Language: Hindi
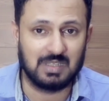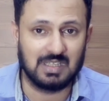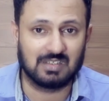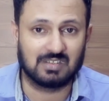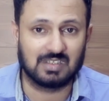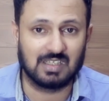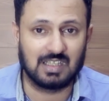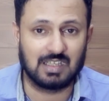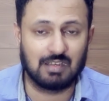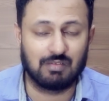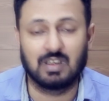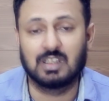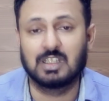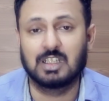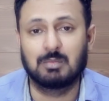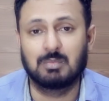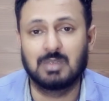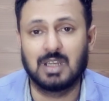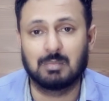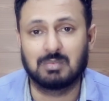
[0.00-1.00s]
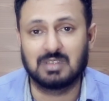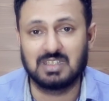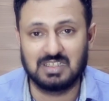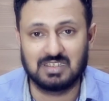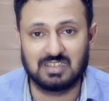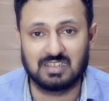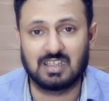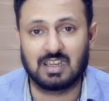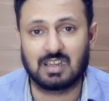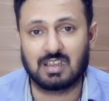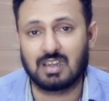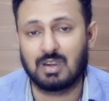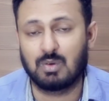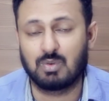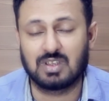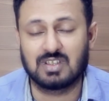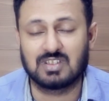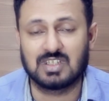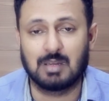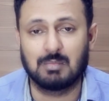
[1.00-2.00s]
पी एस एल के फाइनल में आप तीस हजार
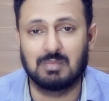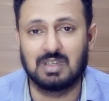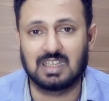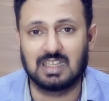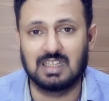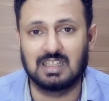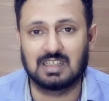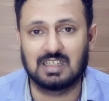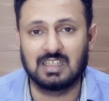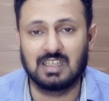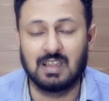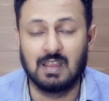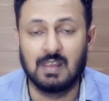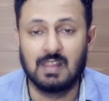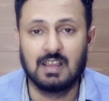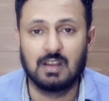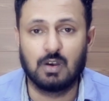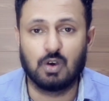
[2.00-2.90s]
क्राउड के सामने खेलते हैं